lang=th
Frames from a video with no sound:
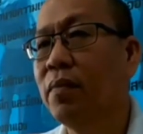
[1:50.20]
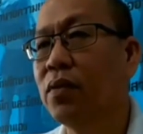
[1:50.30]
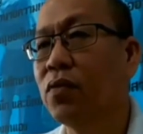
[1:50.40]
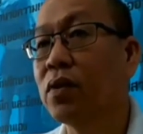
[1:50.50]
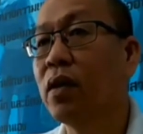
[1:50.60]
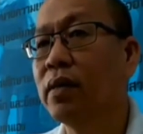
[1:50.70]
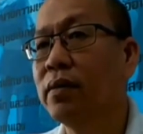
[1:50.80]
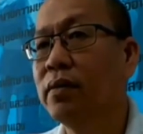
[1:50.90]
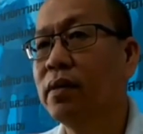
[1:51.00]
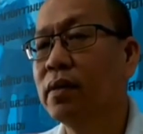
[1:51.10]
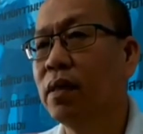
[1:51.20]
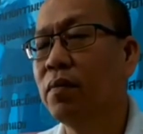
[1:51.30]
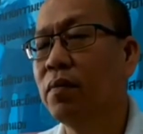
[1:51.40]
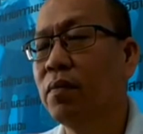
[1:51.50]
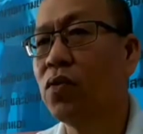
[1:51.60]
ถูกต้องถึงมา
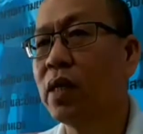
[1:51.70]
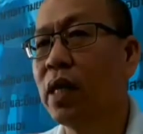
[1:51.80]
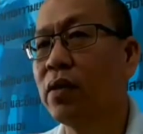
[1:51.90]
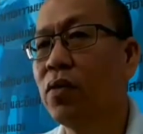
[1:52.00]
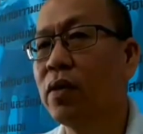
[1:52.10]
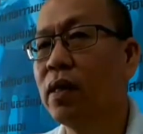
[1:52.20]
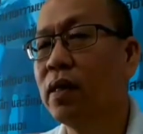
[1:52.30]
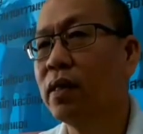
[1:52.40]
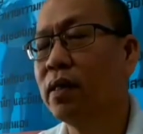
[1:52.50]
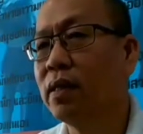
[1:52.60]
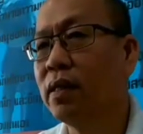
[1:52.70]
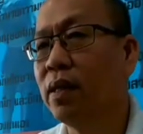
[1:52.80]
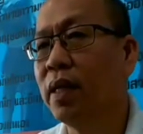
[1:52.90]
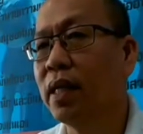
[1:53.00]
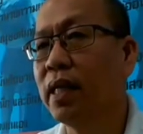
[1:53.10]
ลงทุกข์กล่าวโทษดำ
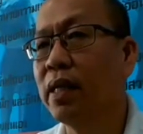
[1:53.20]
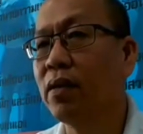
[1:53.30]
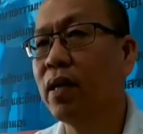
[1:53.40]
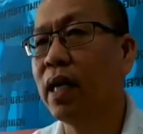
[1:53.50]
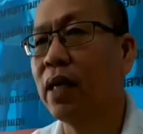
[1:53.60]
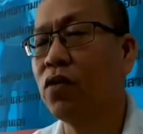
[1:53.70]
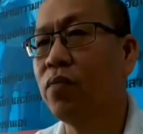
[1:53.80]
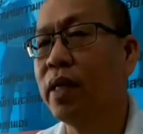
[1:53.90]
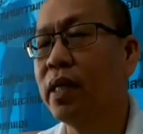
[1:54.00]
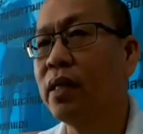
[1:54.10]
เนินคดีในข้อหาดูหมิ่น